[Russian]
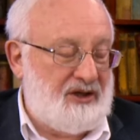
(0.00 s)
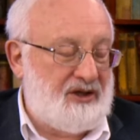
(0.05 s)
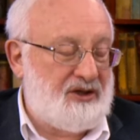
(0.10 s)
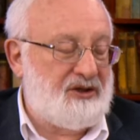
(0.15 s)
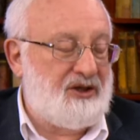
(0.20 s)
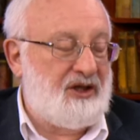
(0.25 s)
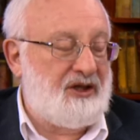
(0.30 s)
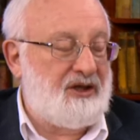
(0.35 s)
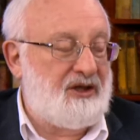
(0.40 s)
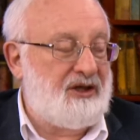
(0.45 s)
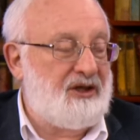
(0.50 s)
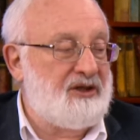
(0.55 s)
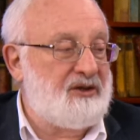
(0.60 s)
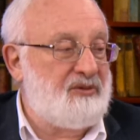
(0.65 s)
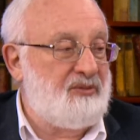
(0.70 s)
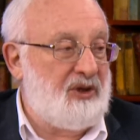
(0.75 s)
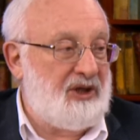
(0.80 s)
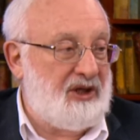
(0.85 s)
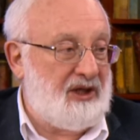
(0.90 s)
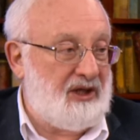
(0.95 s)
конечно, они не
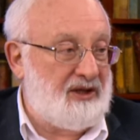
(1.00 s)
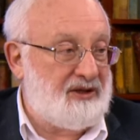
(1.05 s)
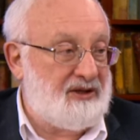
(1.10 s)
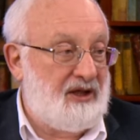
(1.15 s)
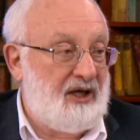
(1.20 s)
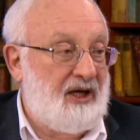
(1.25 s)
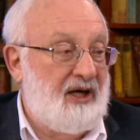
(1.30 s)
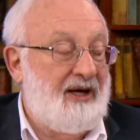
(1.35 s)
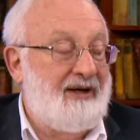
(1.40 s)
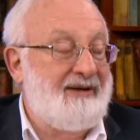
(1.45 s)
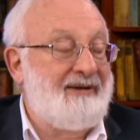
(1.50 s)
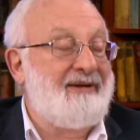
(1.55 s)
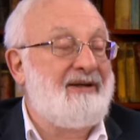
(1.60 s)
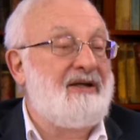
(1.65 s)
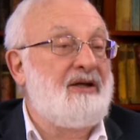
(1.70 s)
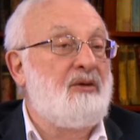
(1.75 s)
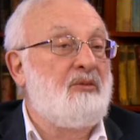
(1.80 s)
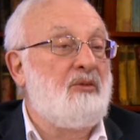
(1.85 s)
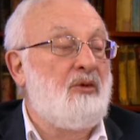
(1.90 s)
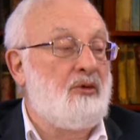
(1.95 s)
изменились.
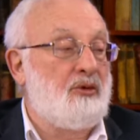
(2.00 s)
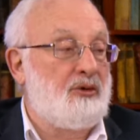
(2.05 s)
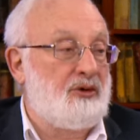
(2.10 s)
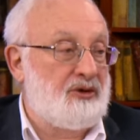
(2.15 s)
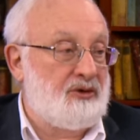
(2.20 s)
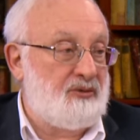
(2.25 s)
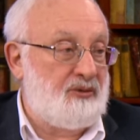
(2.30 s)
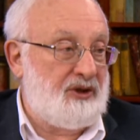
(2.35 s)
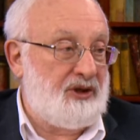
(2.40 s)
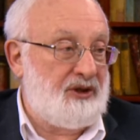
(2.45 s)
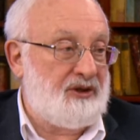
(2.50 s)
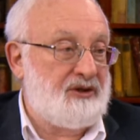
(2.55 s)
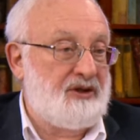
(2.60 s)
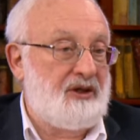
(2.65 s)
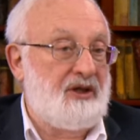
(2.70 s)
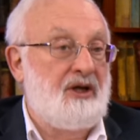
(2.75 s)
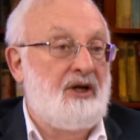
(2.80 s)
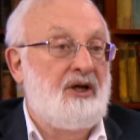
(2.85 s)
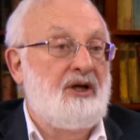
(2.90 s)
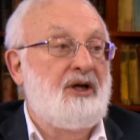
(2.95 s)
Они не могут
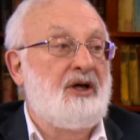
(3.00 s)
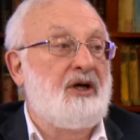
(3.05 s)
измениться.